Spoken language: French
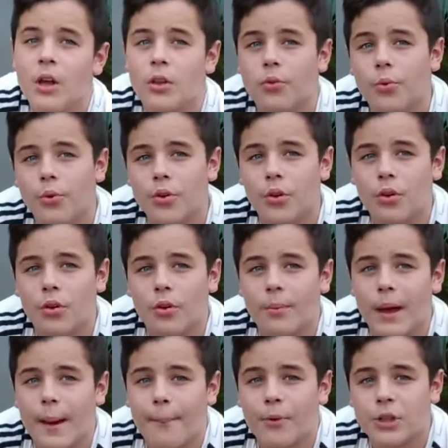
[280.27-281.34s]
Donc, euh,
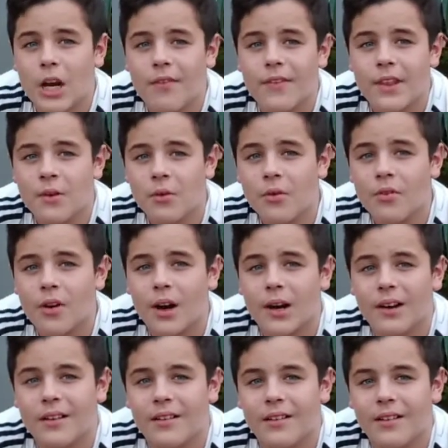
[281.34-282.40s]
bah, prochaine vidéo, quoi.
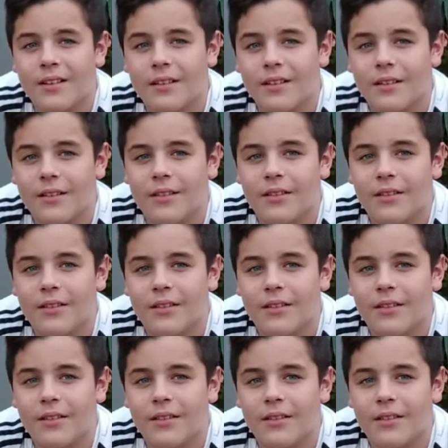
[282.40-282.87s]
Euh,